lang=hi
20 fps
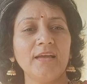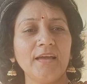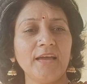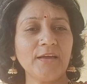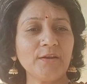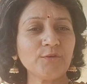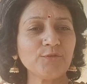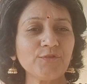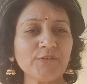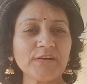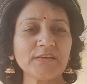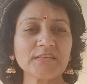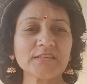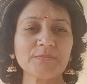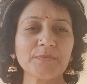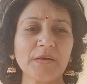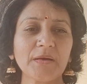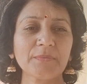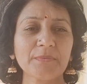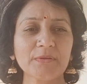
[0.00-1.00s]
हेलो फ्रेंड्स
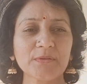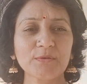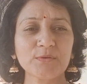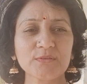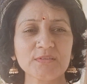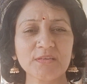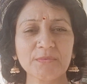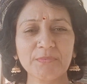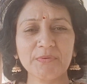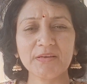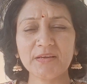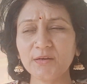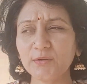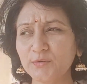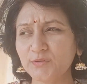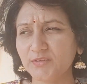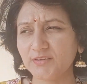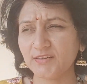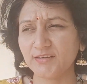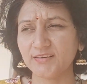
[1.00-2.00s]
मैं आपकी दोस्त दीपिका
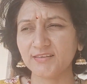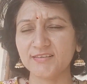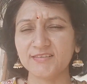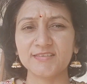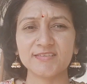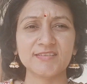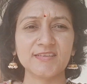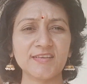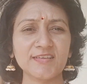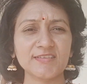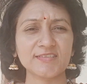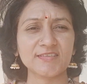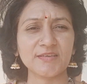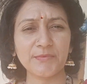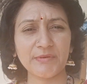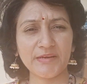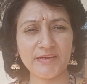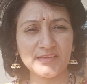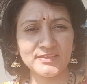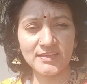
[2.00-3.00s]
उत्तराखंड से इस समय
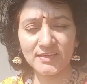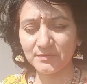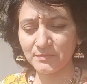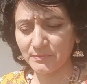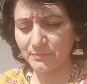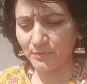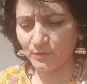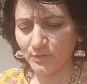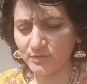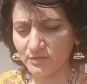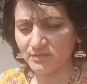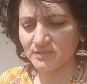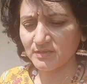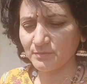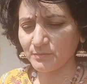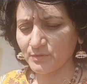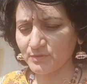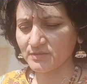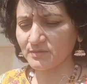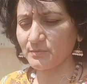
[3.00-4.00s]
नैनीताल में बहुत अच्छा
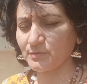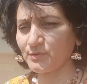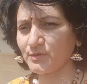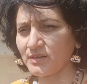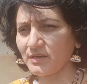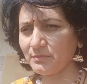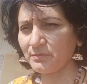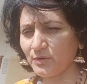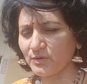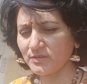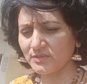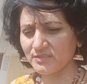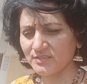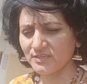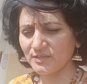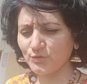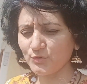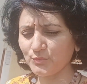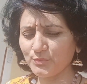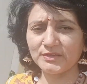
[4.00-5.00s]
मौसम हो रहा है बहुत अच्छी
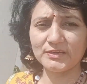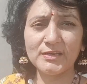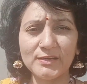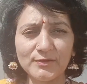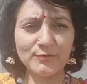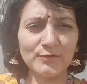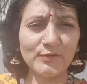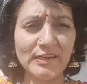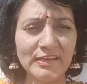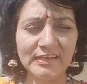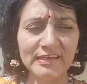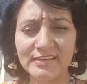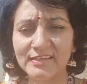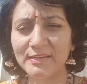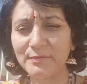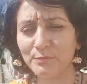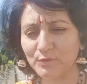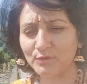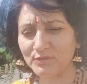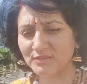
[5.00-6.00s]
धूप निकली हुई है लेकिन ये
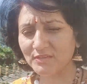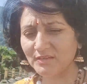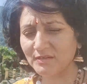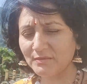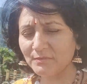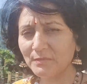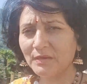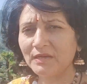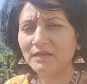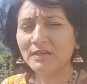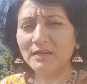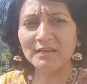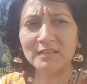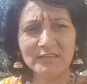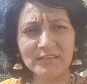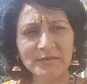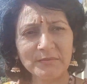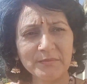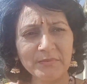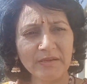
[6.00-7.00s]
मौसम
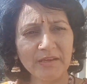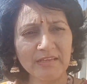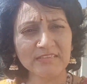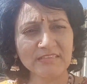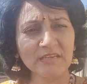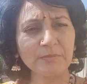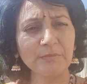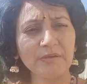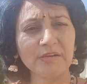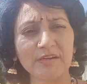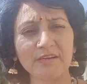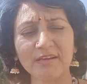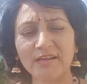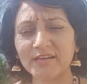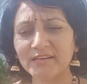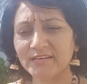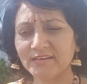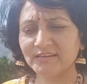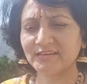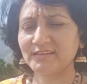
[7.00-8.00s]
दिन भर ऐसा बरकरार
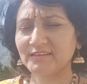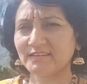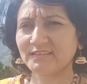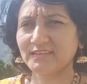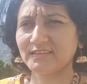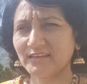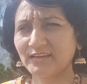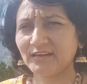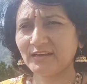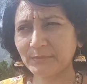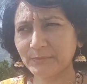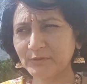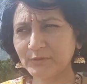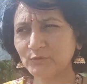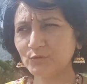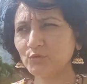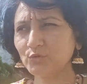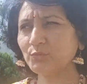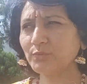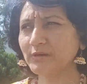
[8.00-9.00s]
नहीं रहता है अभी
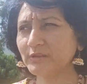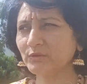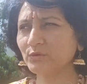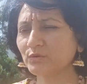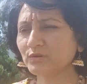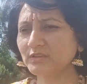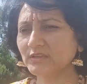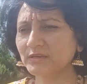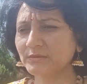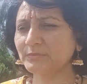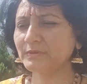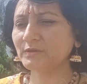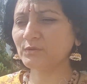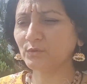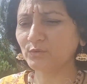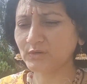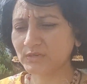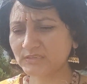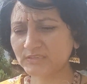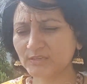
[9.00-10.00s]
धूप है थोड़ी देर में
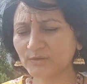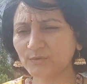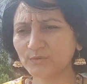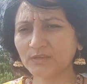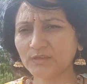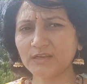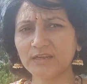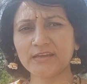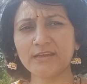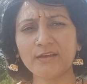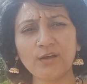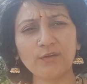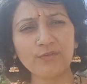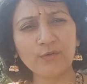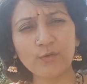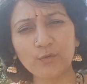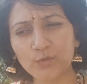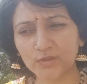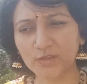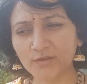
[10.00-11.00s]
कोहरा सा होने लगेगा फिर
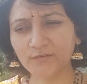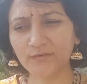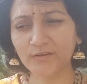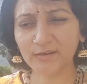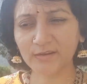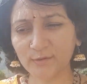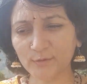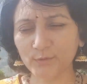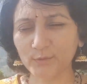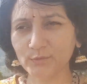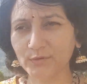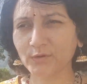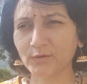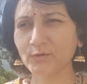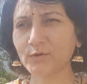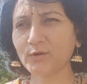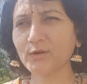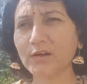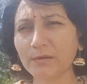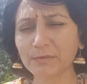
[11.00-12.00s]
उड़ने वाला कोहरा
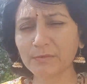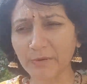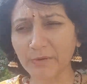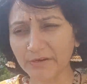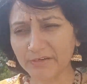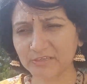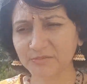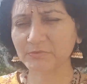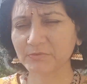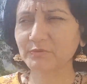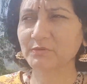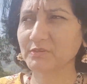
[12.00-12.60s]
होगा कभी बारिश भी हो